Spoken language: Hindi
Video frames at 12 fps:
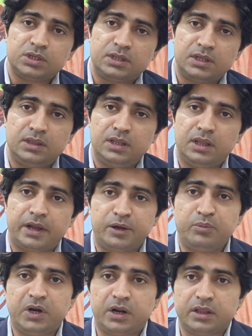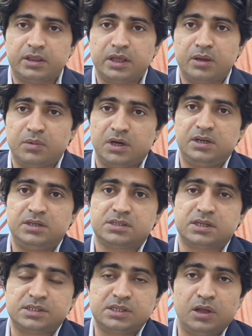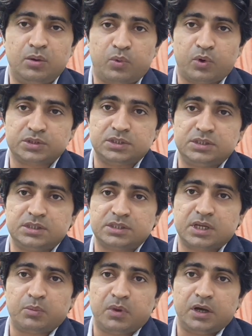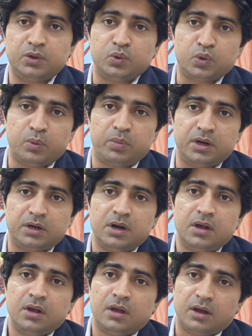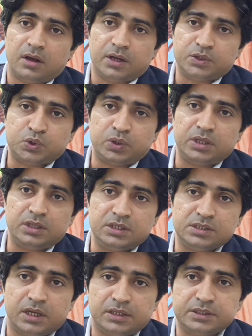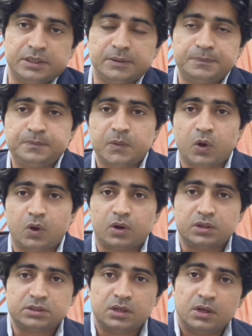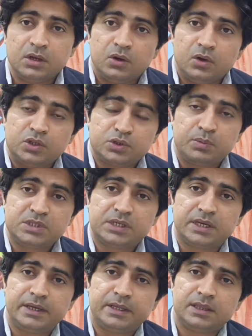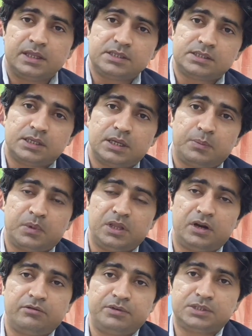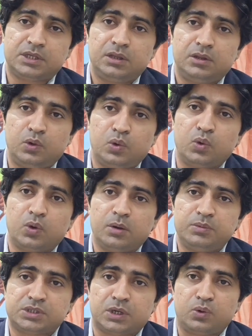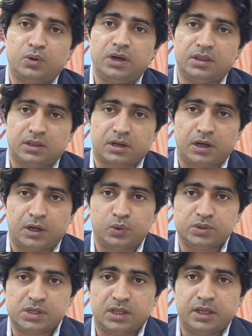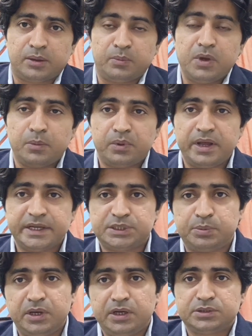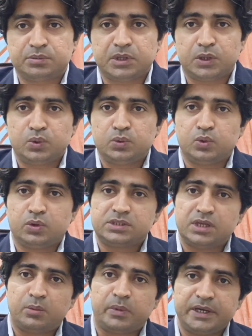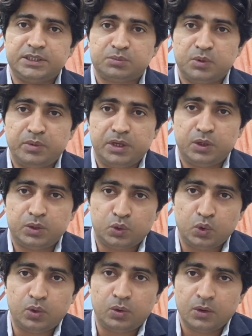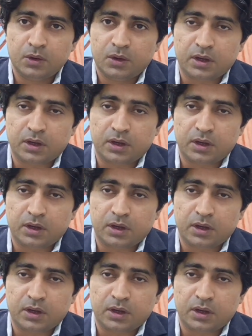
दो से तीन दिन एडमिट रहते हैं माइनर सर्जिकल प्रोसीजर्स के बाद उनको फिर छुट्टी दी जाती है और उसमें से 10 से 15 फीसद लोगों का बेचारों का इंतकाल हो जाता है मैं अपना एक्सपीरियंस बताऊं 2022 में मैंने दो